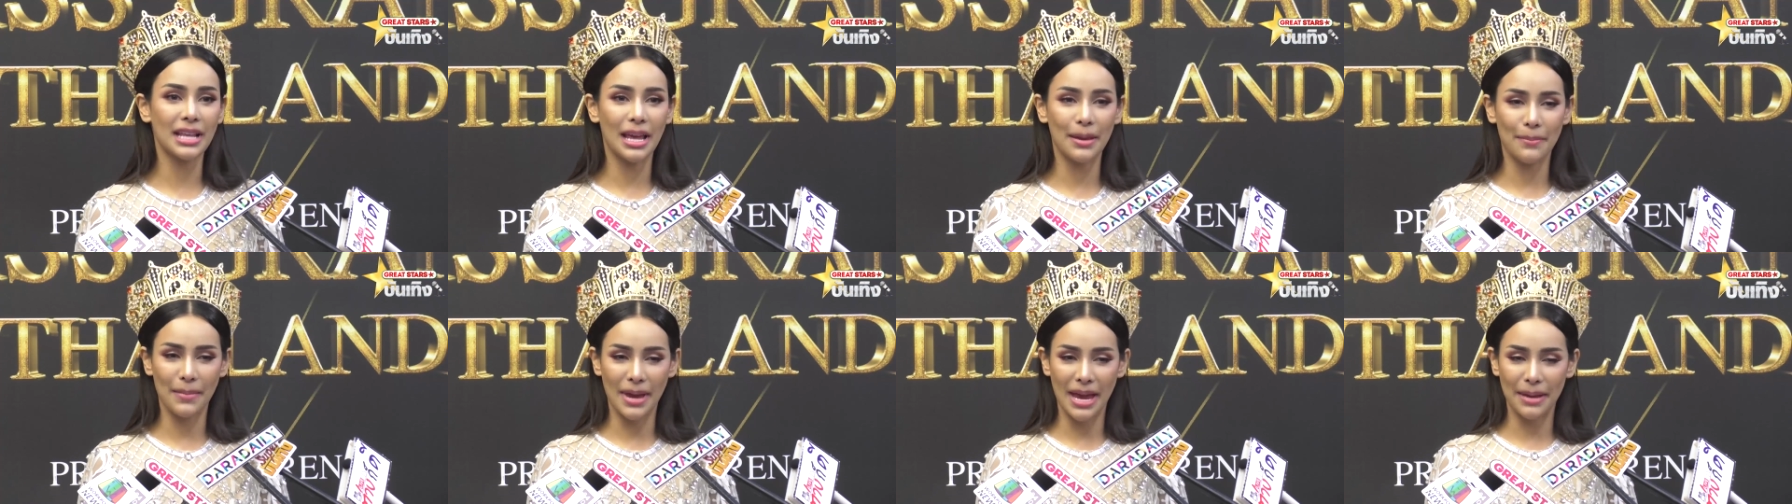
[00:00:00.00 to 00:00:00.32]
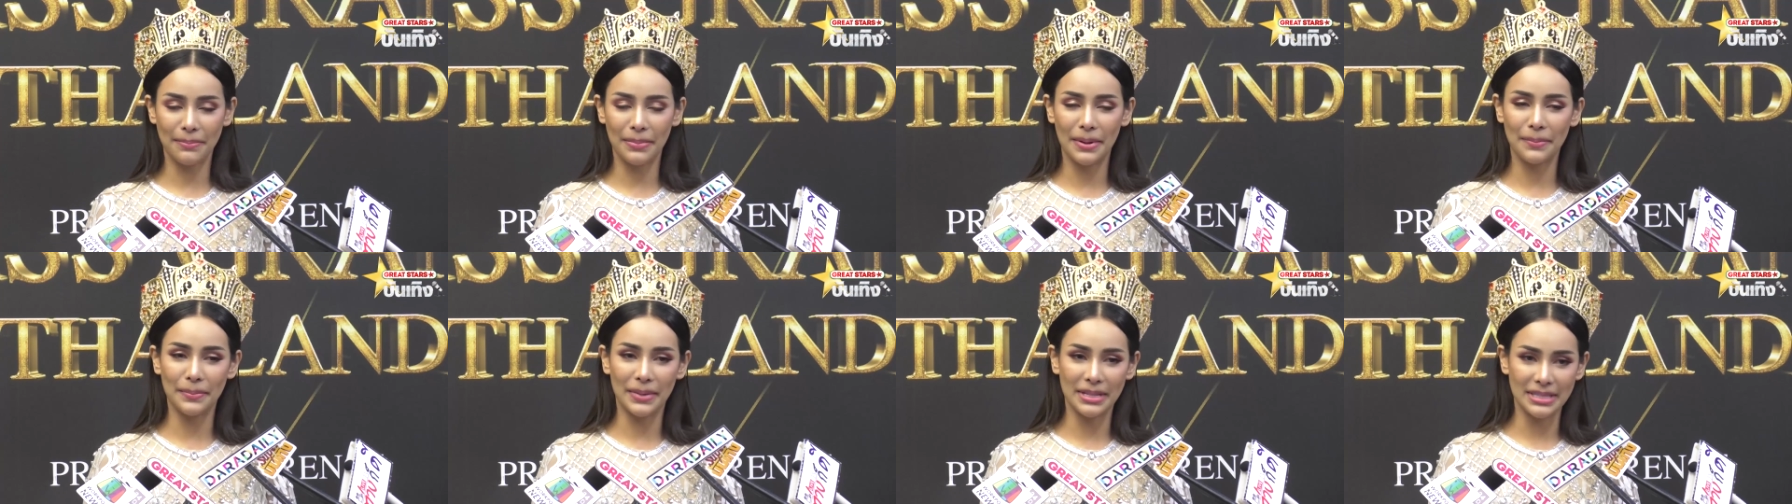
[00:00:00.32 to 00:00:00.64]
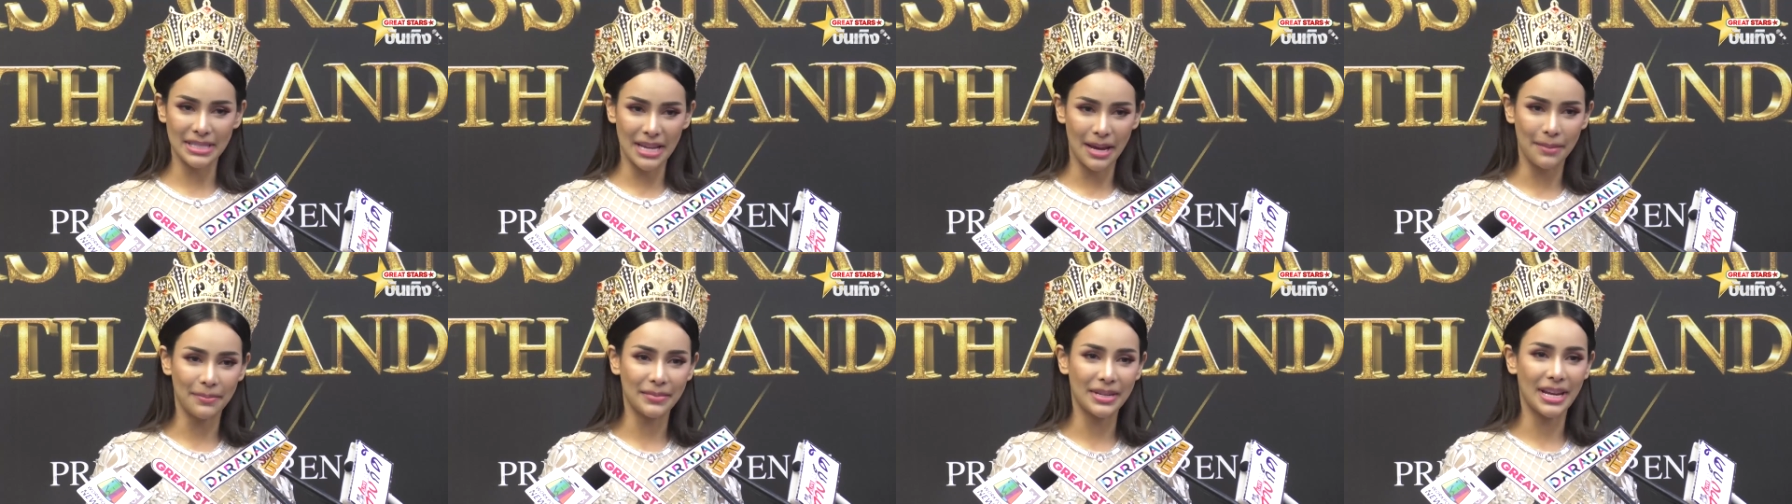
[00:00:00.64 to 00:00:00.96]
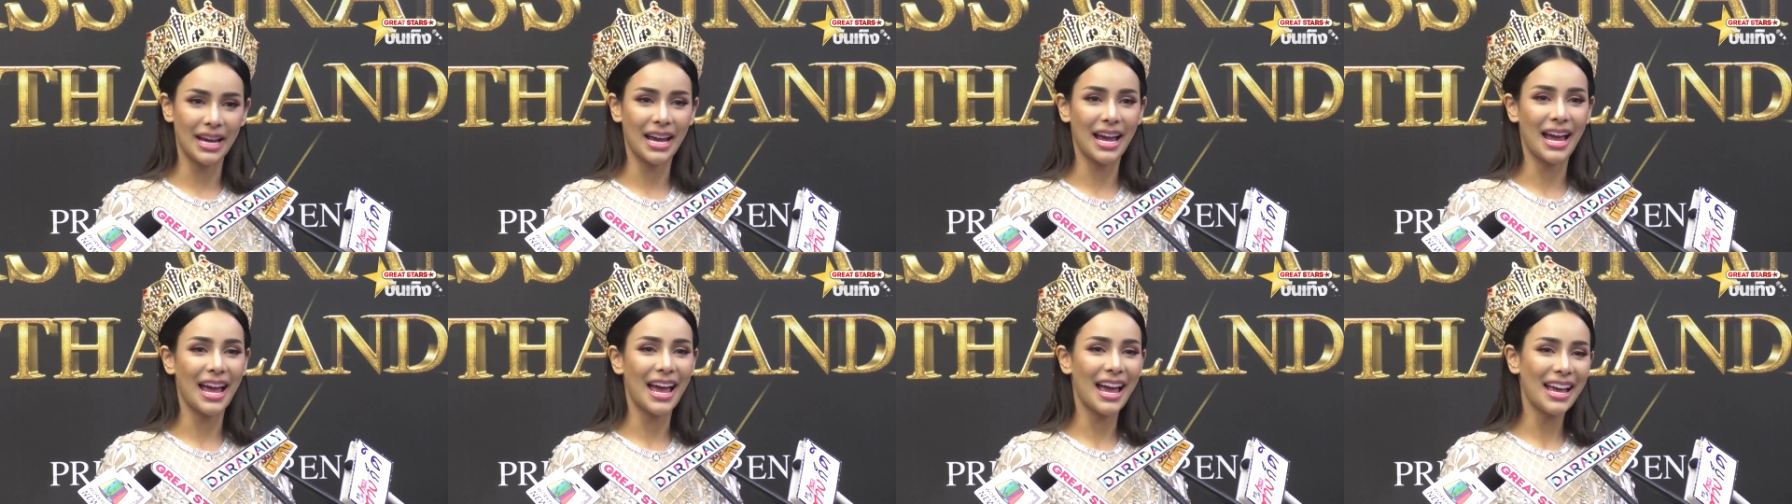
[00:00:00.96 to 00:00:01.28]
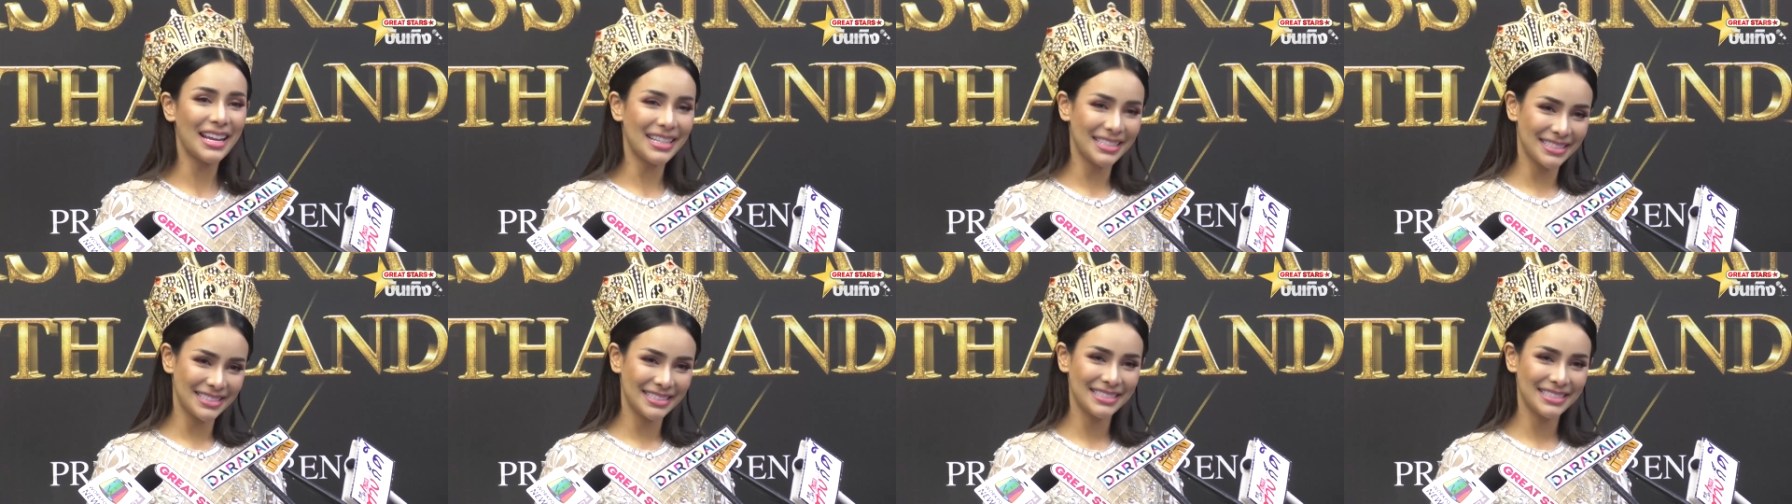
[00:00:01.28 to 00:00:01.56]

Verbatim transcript: ใส่แมสเป็นประจำนะคะ